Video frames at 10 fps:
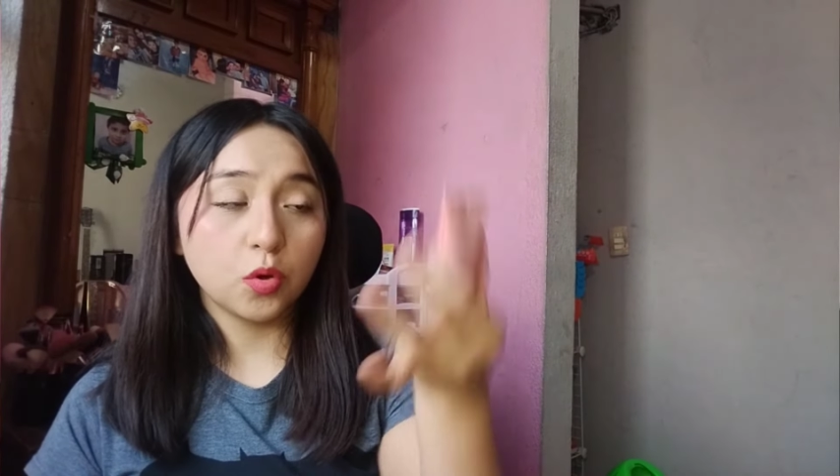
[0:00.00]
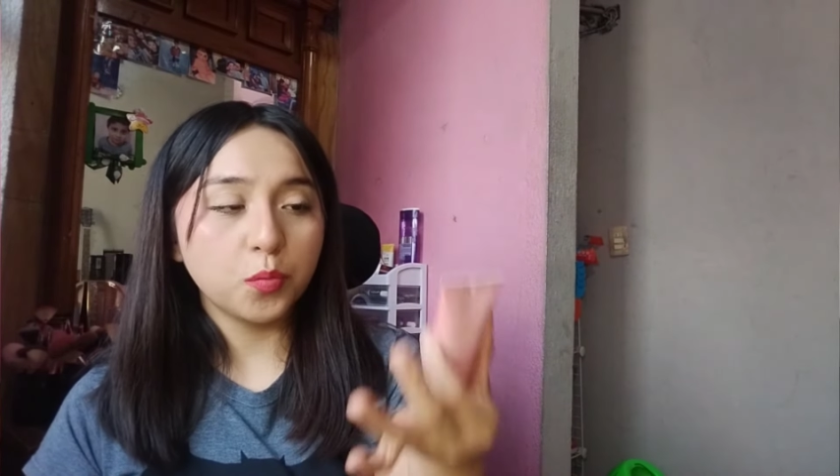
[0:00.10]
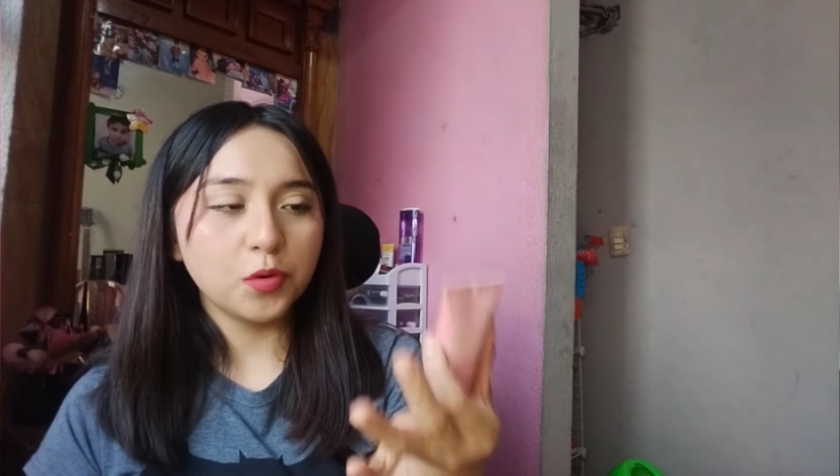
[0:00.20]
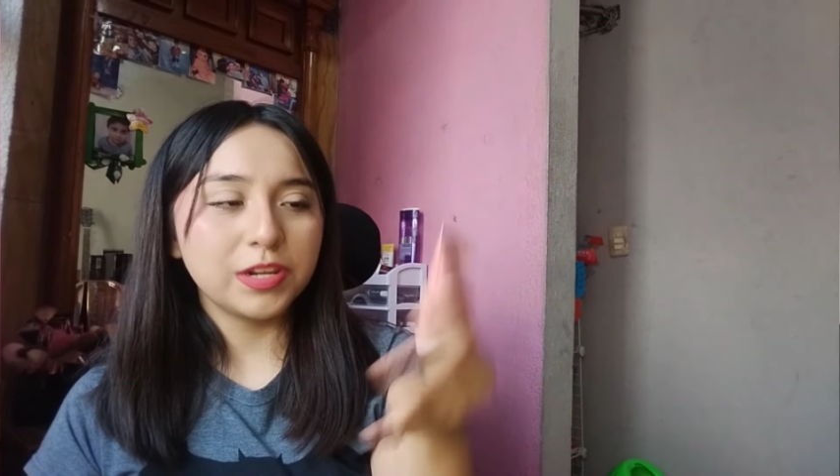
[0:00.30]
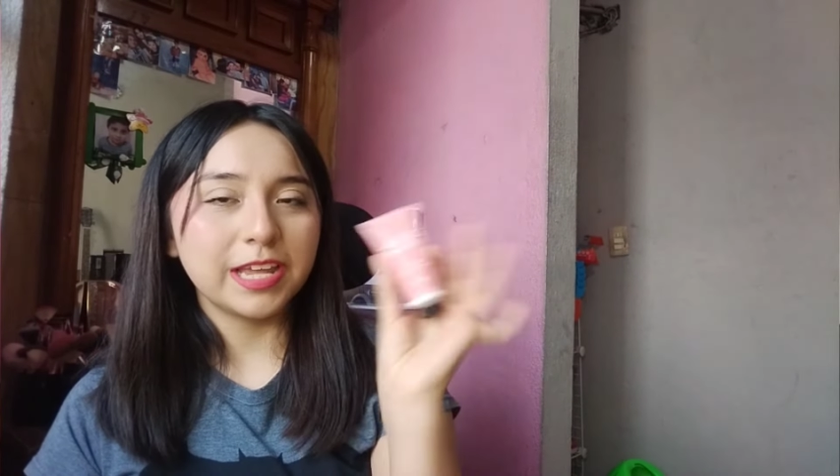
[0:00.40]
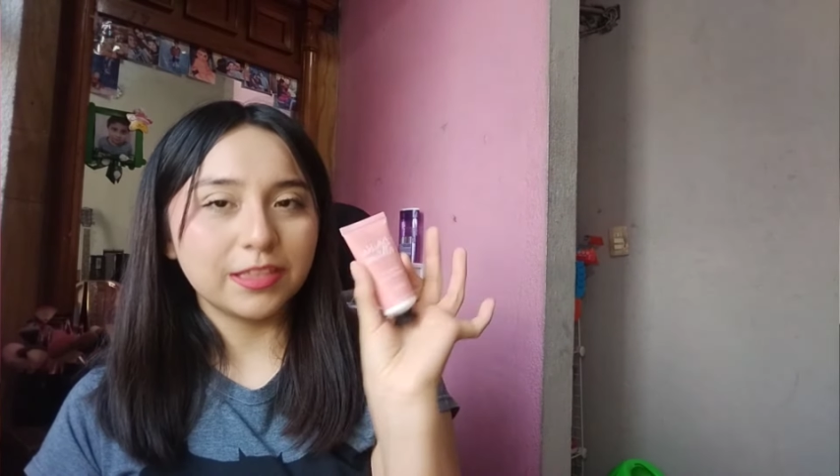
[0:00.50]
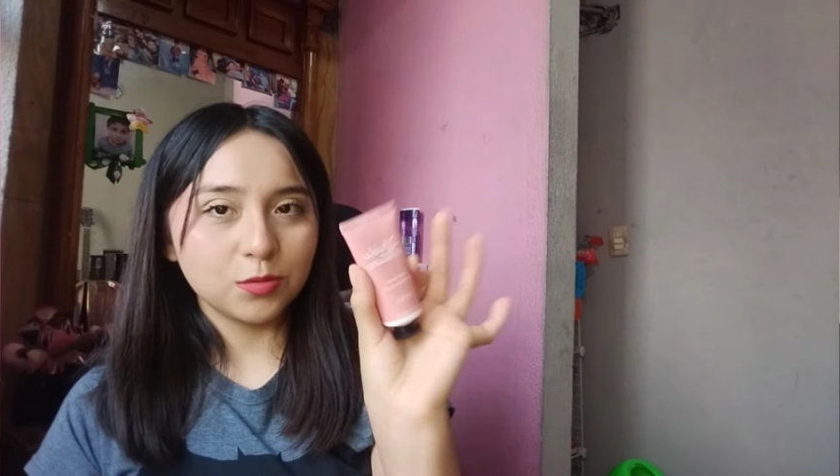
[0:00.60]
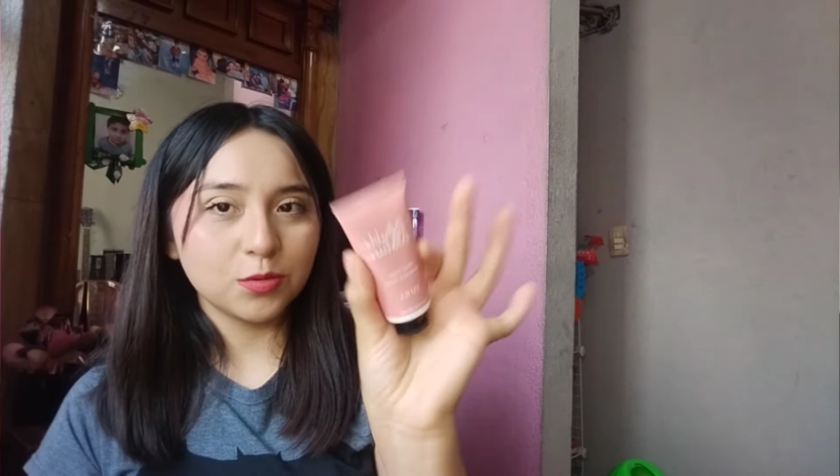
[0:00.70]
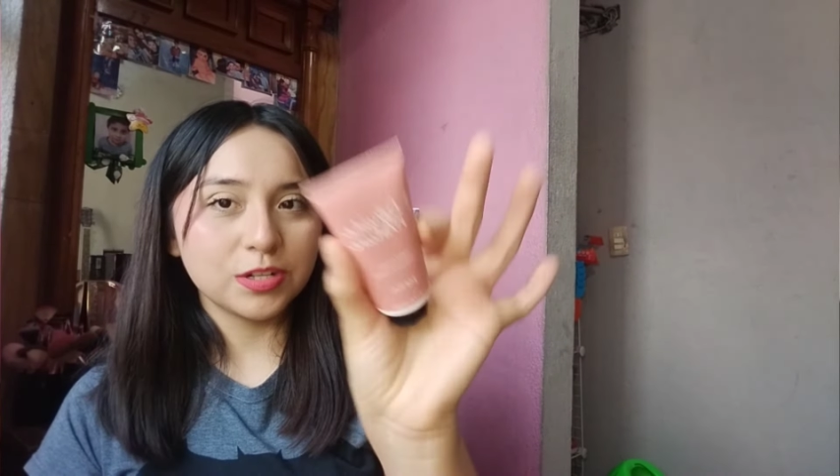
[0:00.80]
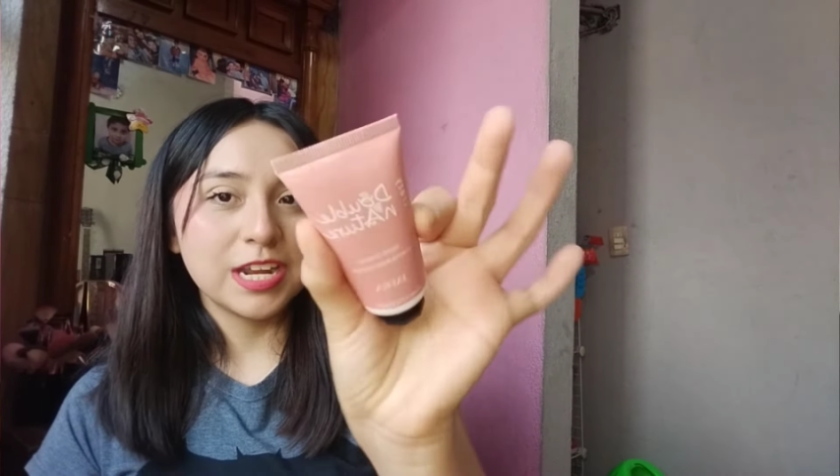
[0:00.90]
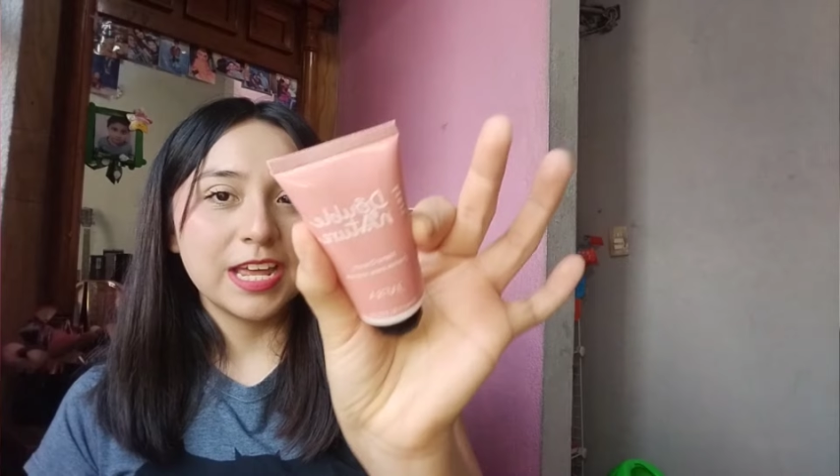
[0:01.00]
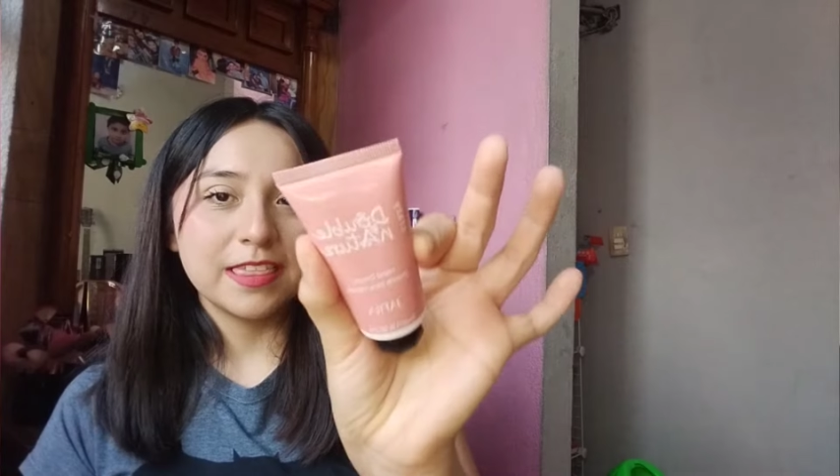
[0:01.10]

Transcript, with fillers: Double Nature